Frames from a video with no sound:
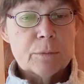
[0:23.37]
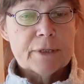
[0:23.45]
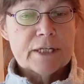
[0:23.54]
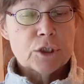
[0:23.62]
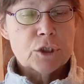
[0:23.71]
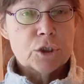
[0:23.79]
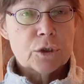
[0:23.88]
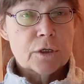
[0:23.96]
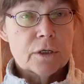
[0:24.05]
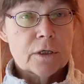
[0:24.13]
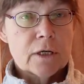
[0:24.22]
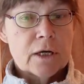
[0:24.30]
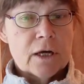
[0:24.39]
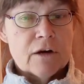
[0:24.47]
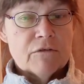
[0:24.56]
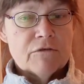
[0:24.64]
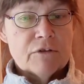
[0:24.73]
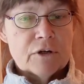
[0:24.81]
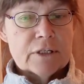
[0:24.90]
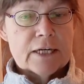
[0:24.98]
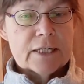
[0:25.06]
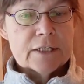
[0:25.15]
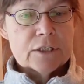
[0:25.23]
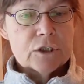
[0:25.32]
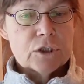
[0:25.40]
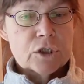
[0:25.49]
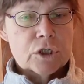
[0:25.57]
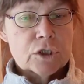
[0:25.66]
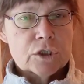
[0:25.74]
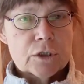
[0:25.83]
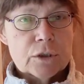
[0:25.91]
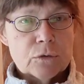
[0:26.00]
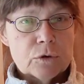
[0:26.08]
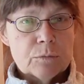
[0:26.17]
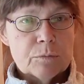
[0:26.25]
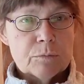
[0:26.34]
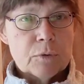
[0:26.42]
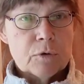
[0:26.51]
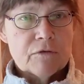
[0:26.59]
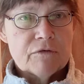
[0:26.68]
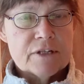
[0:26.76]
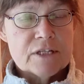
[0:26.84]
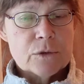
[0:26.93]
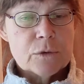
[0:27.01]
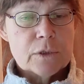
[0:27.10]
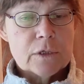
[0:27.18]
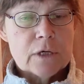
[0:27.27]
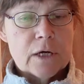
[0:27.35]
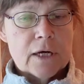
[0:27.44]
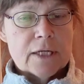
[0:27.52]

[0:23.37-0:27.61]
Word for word: Brad Scher von Diet Doctor und Professor